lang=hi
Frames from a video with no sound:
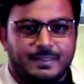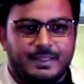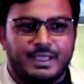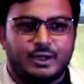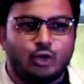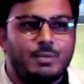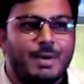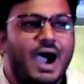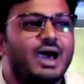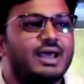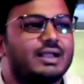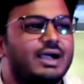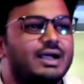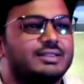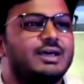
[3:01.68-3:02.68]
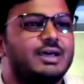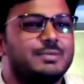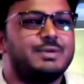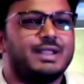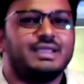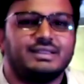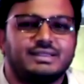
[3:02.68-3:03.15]
एक कुम्हार का
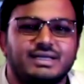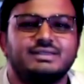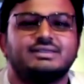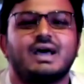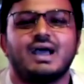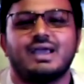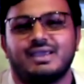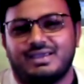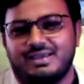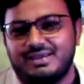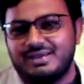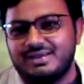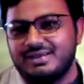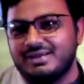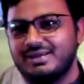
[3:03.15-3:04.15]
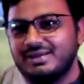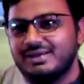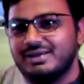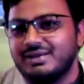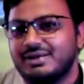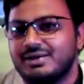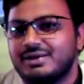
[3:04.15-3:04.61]
धर्म नहीं धंधा है
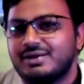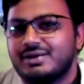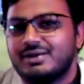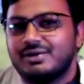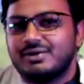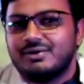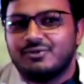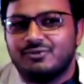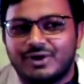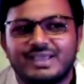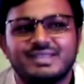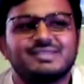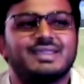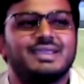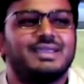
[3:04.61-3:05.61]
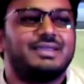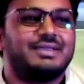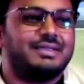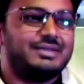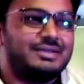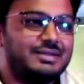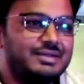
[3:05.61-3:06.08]
वैसे ही
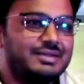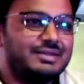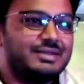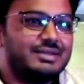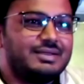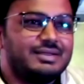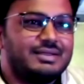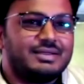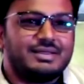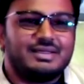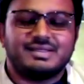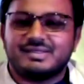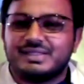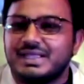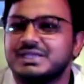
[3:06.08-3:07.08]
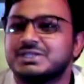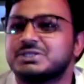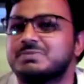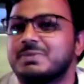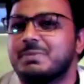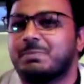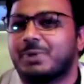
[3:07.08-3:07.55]
इस
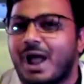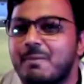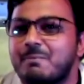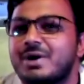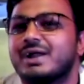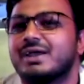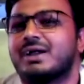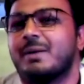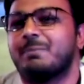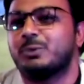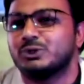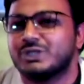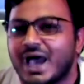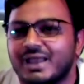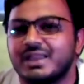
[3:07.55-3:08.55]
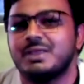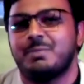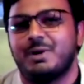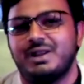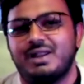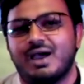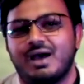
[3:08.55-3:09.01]
देश में ब्राह्मण का पुजारी
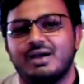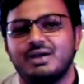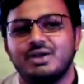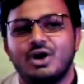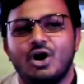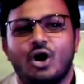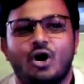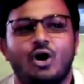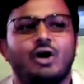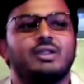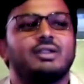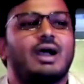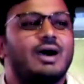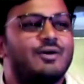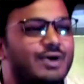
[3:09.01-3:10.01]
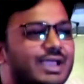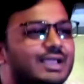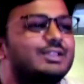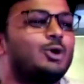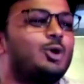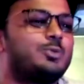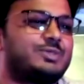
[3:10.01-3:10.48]
बनना और
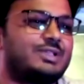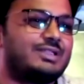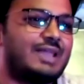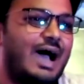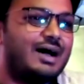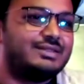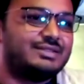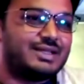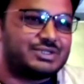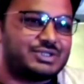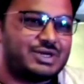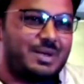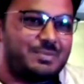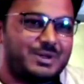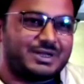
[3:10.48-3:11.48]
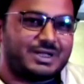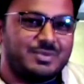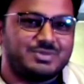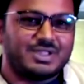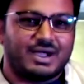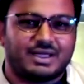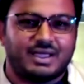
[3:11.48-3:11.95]
अवैध रूप से दान दक्षिणा पर
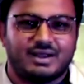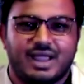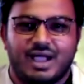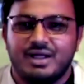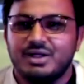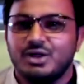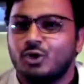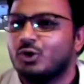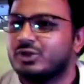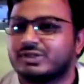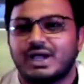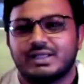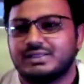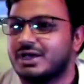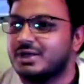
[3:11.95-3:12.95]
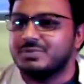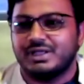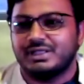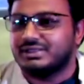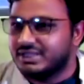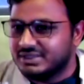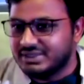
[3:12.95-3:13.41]
कब्जा करना उसका धर्म
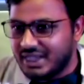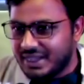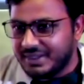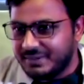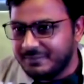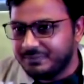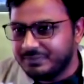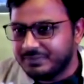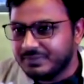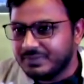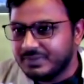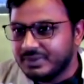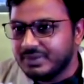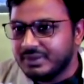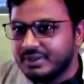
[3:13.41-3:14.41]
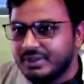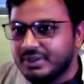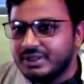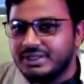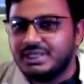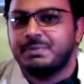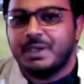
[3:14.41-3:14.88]
नहीं धंधा है
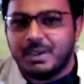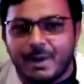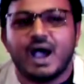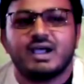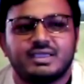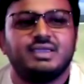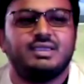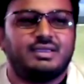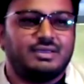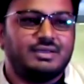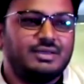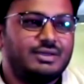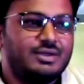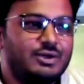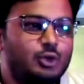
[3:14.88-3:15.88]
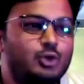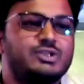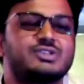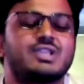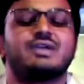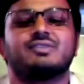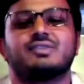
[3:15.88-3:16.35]
यह बेबाकी
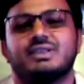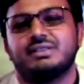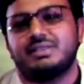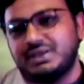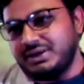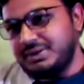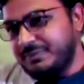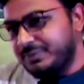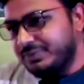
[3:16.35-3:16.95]
उस शख्स की थी